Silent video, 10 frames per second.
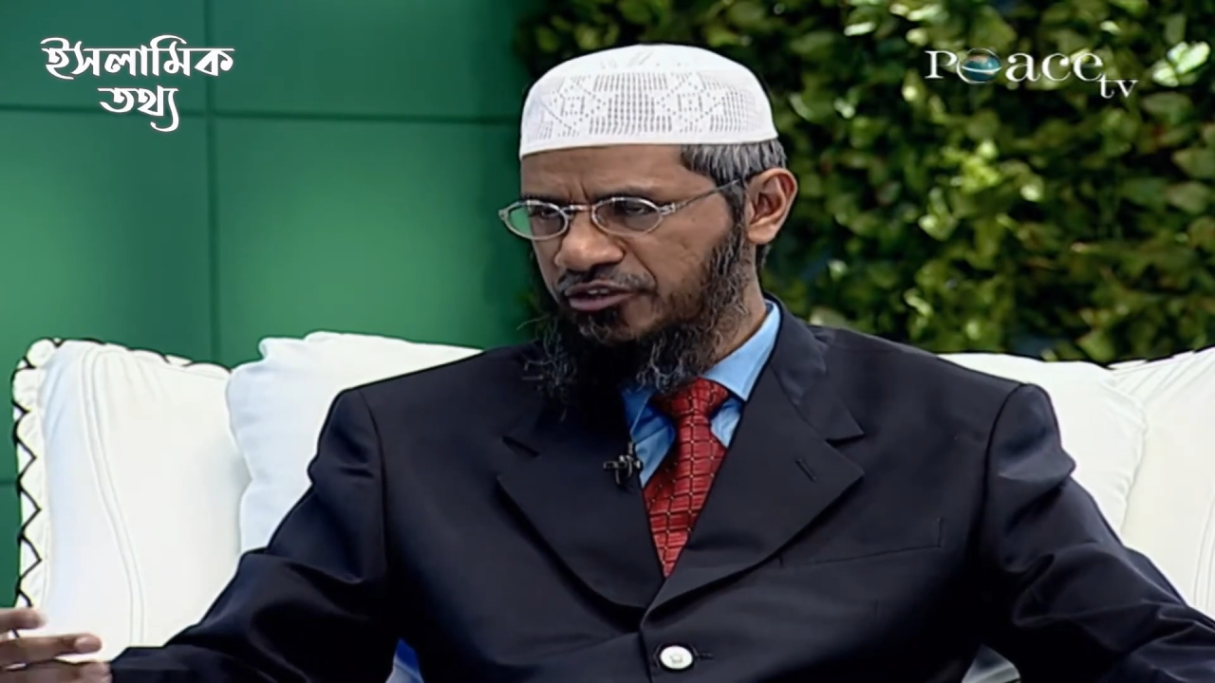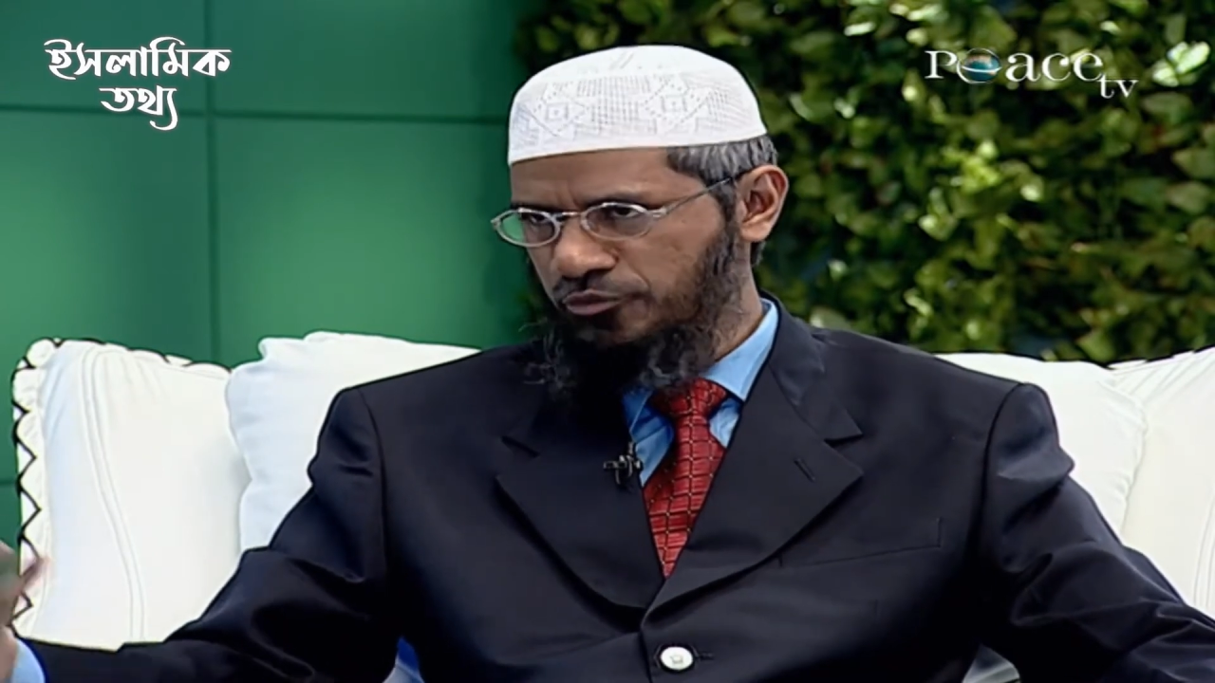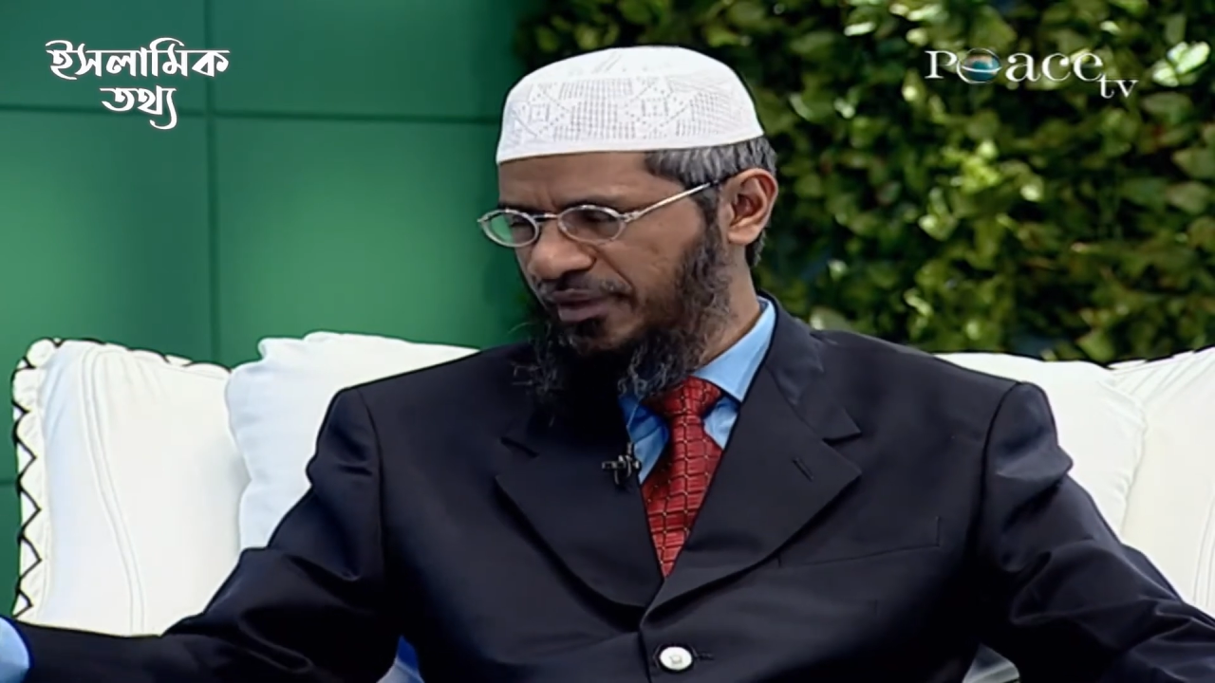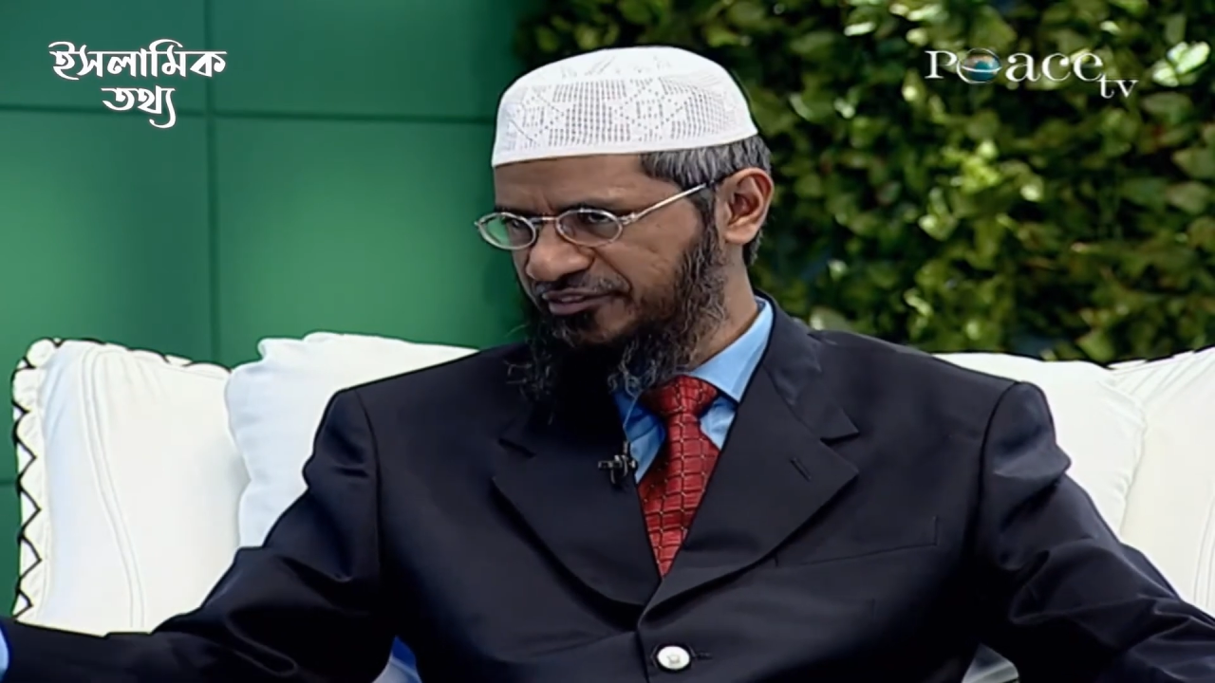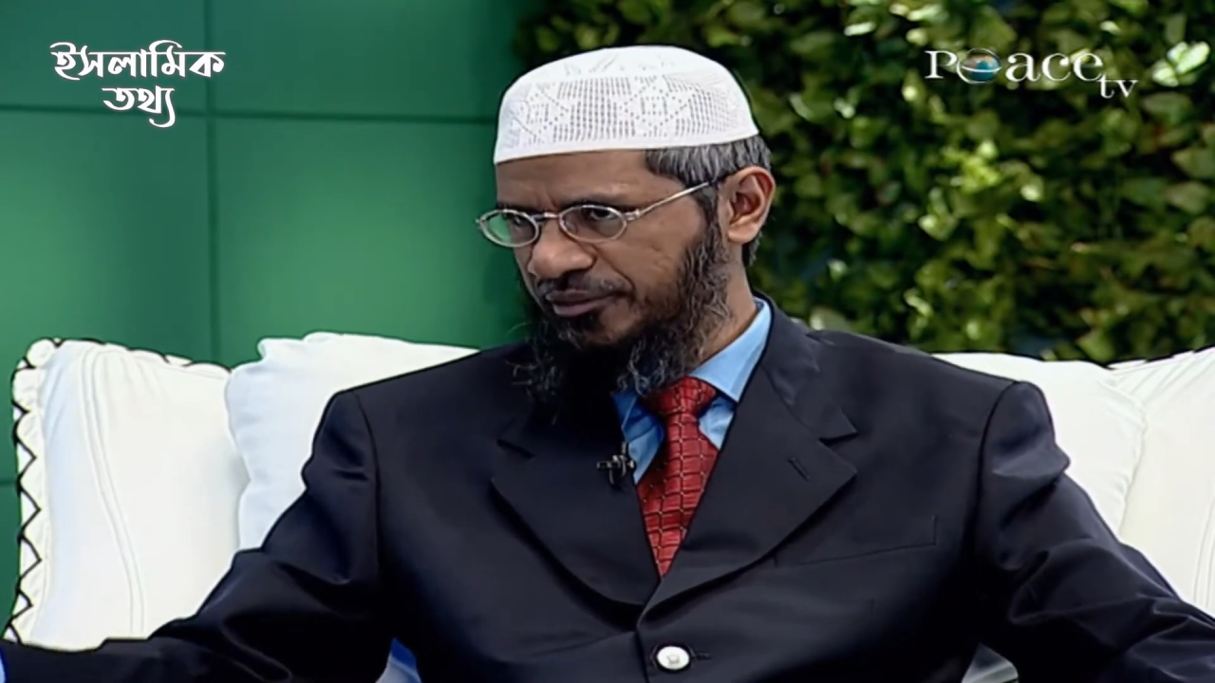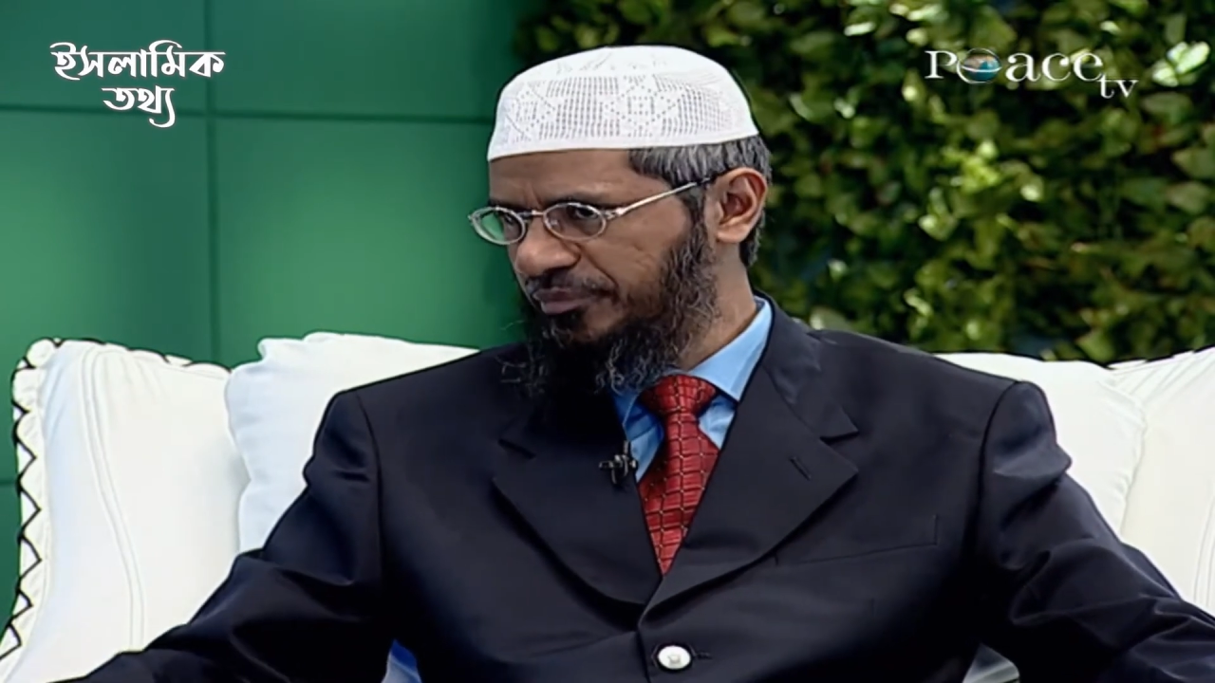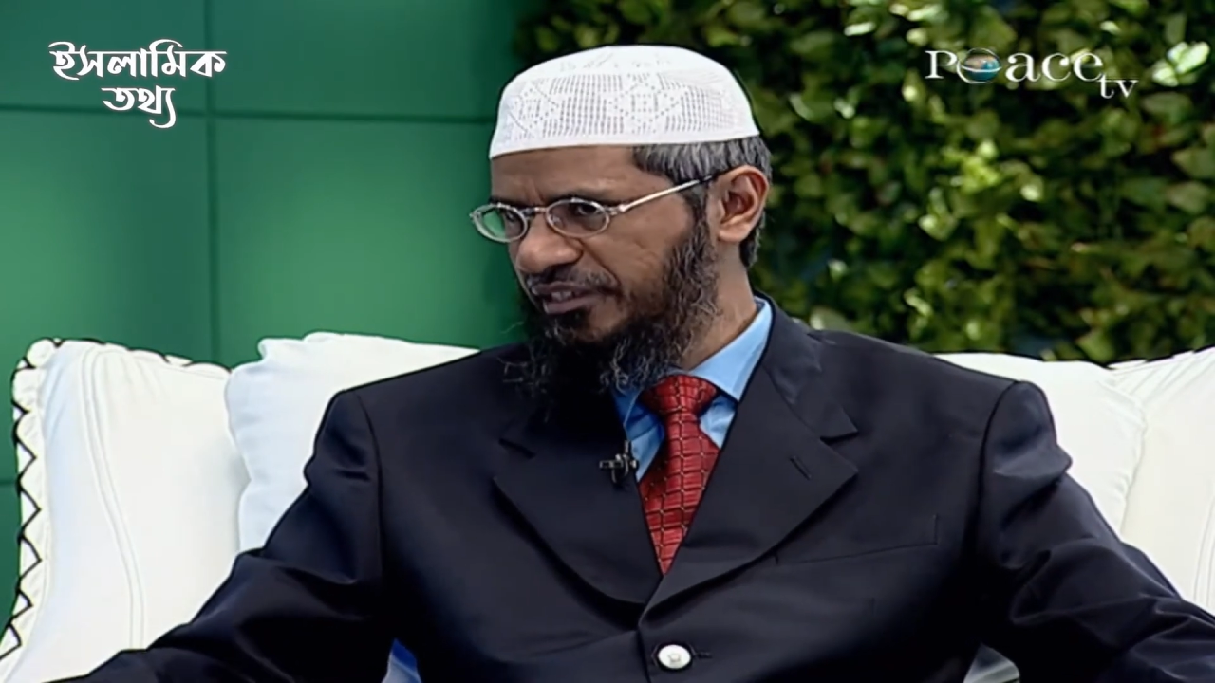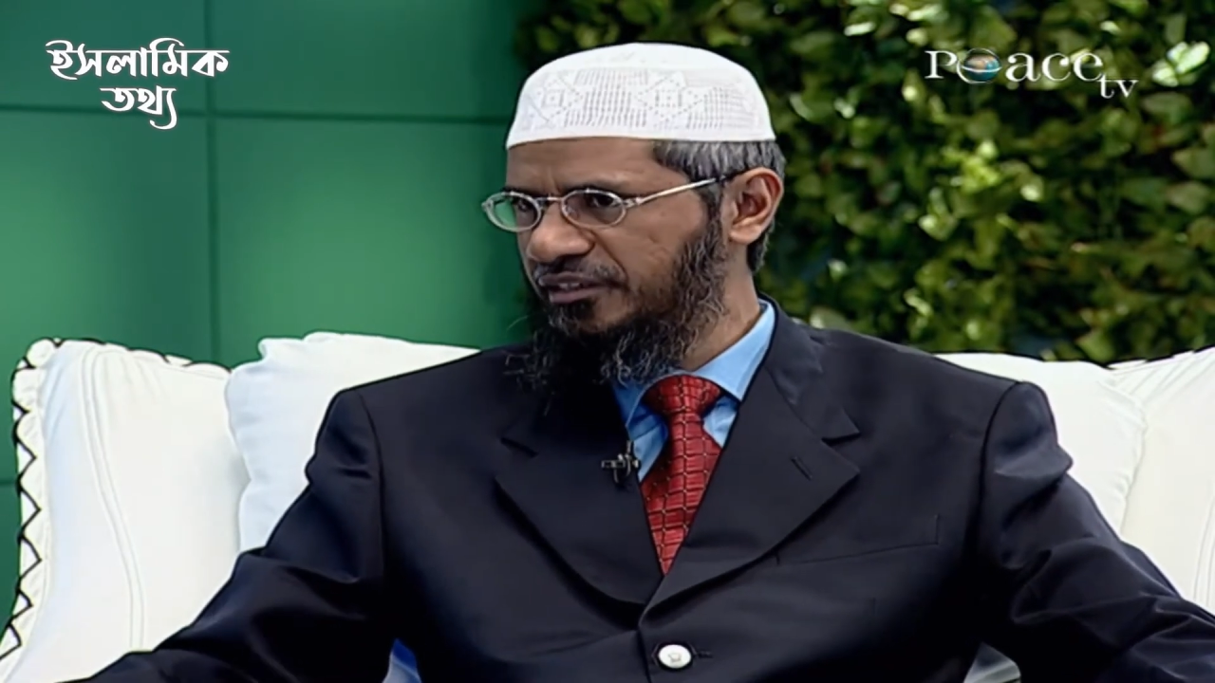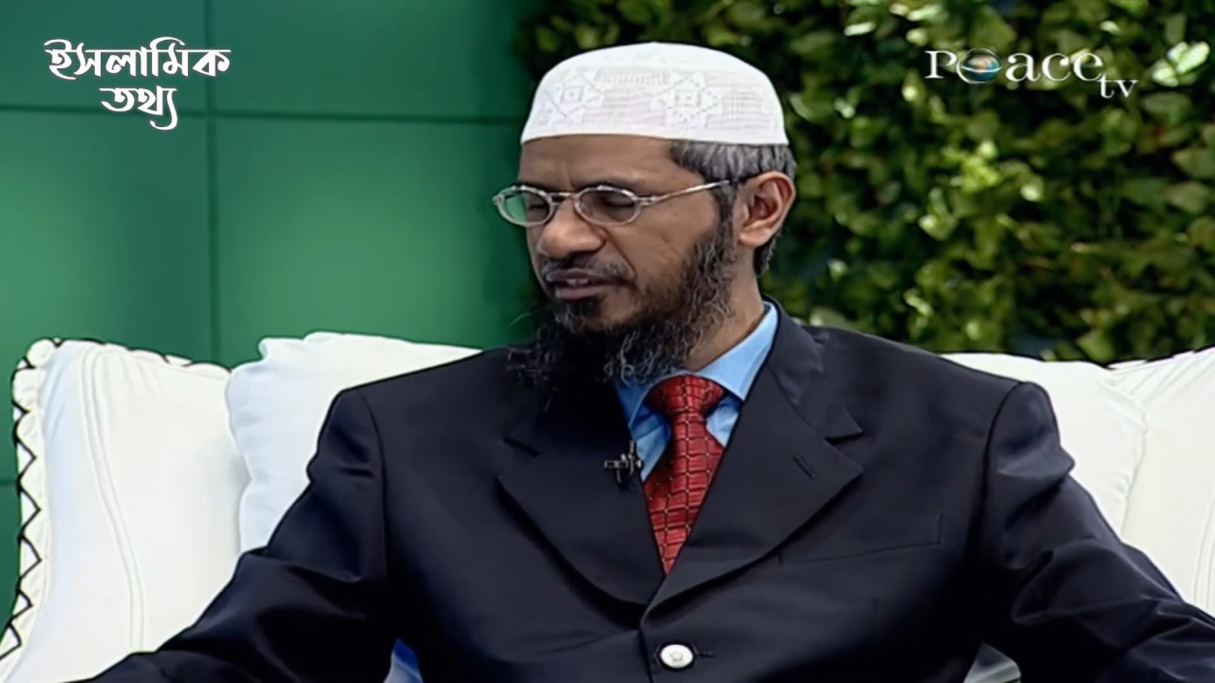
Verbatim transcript: করা হবে